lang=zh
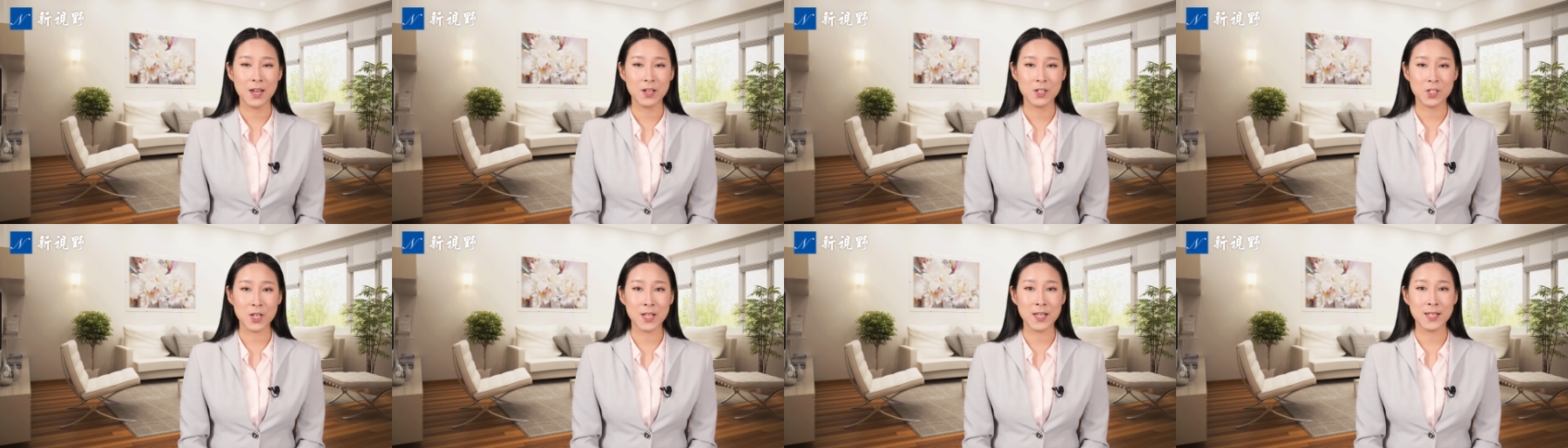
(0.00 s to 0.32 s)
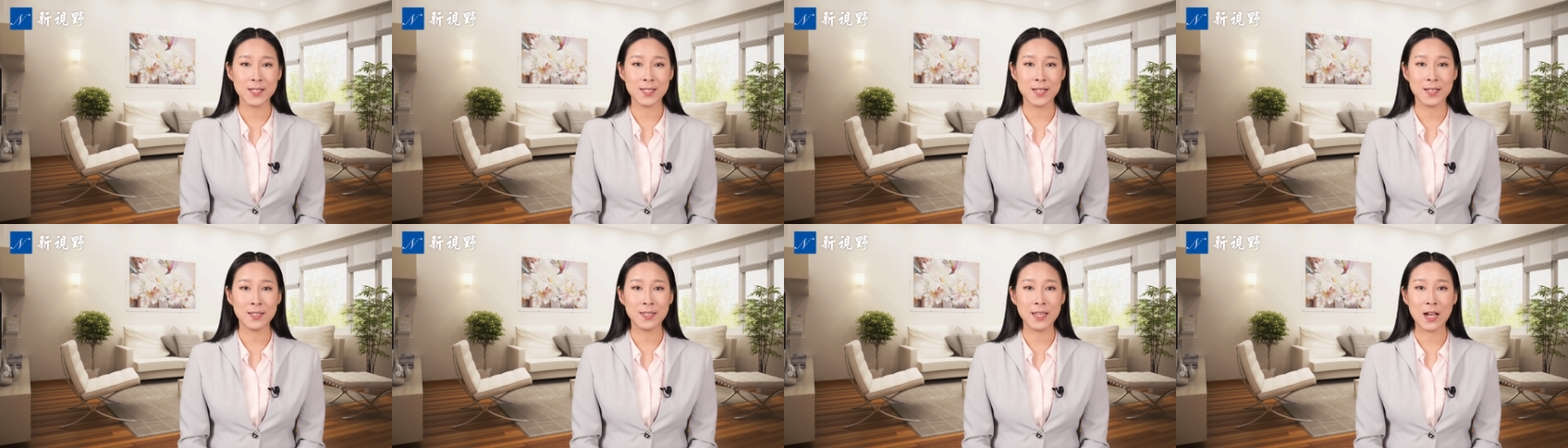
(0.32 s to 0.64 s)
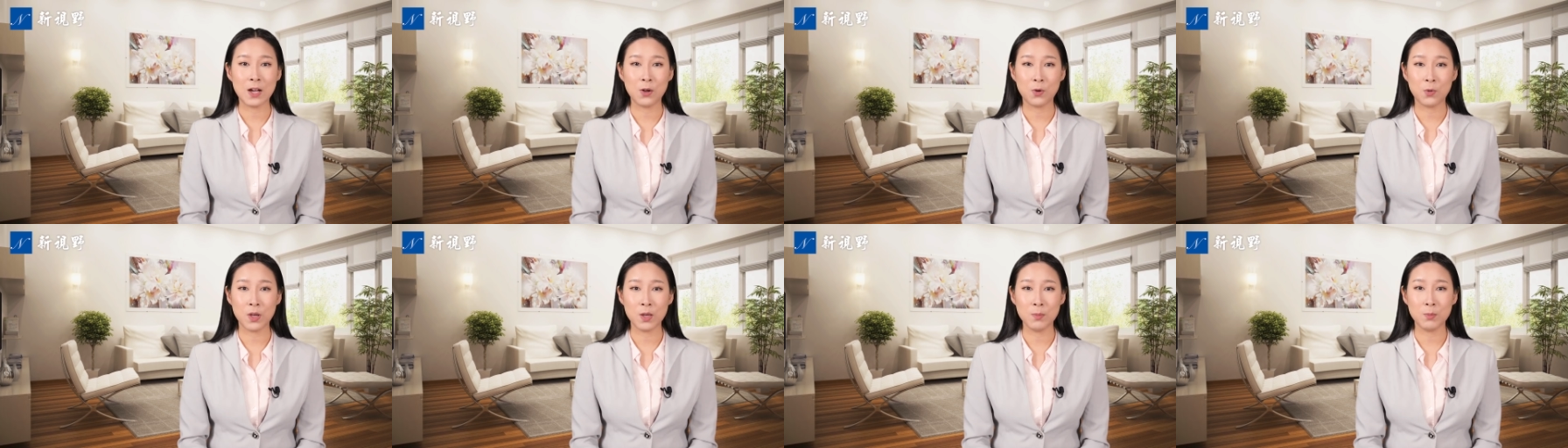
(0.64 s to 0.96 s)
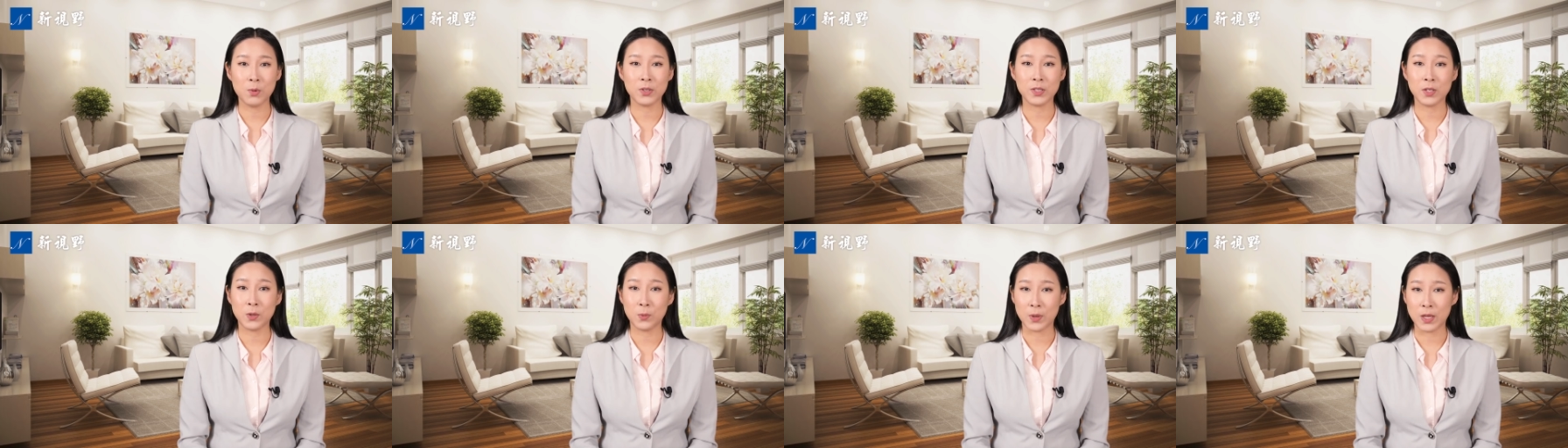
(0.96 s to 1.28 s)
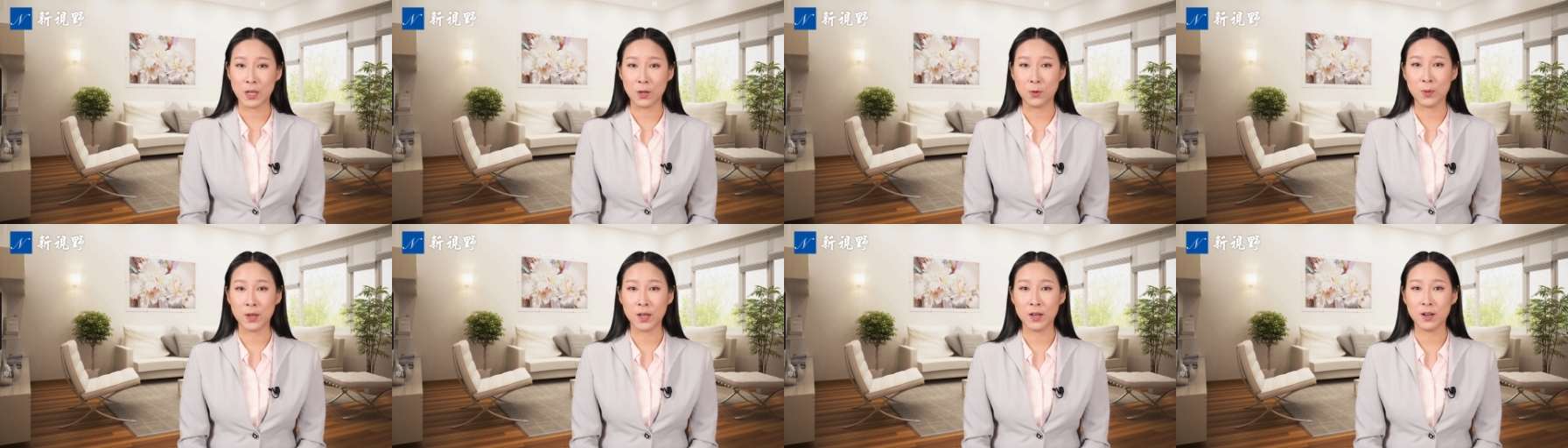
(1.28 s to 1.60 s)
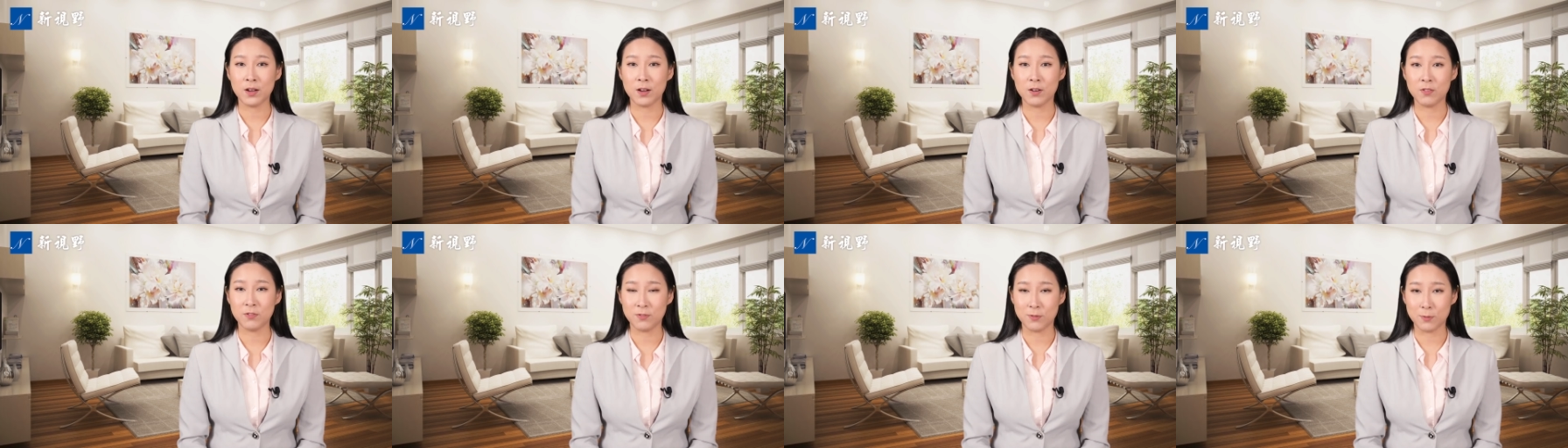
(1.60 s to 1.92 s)
这一些大规模的违规
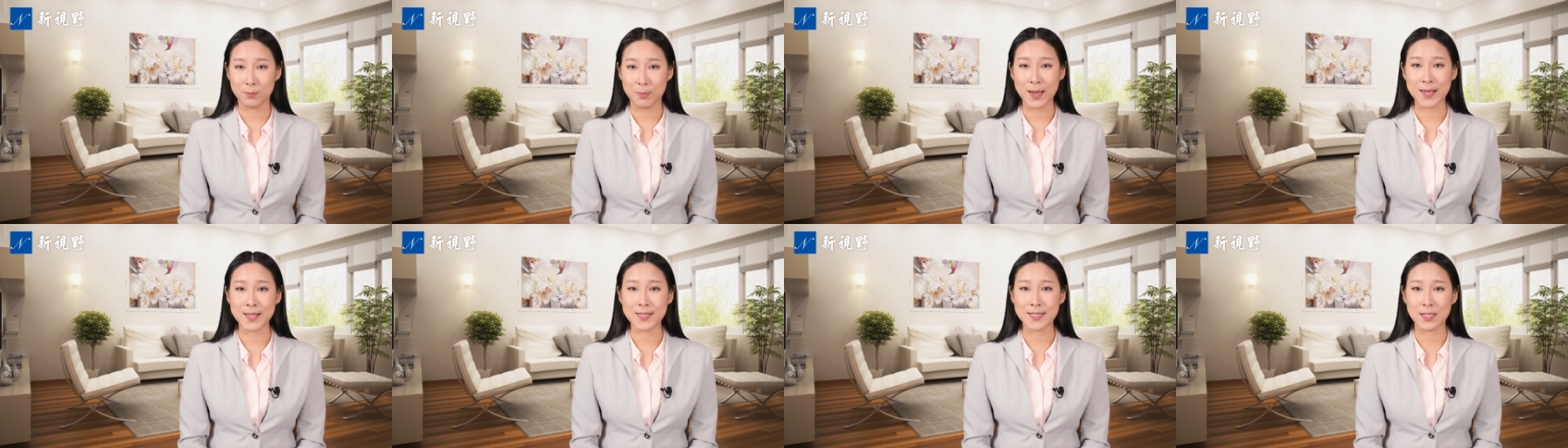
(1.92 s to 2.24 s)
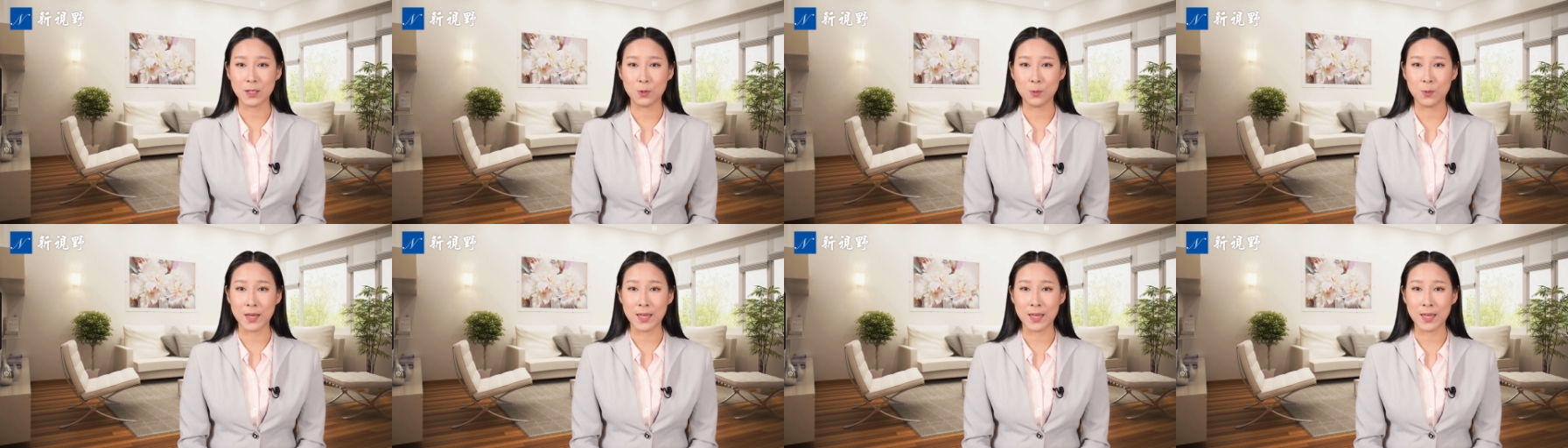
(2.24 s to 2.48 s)
和腐败行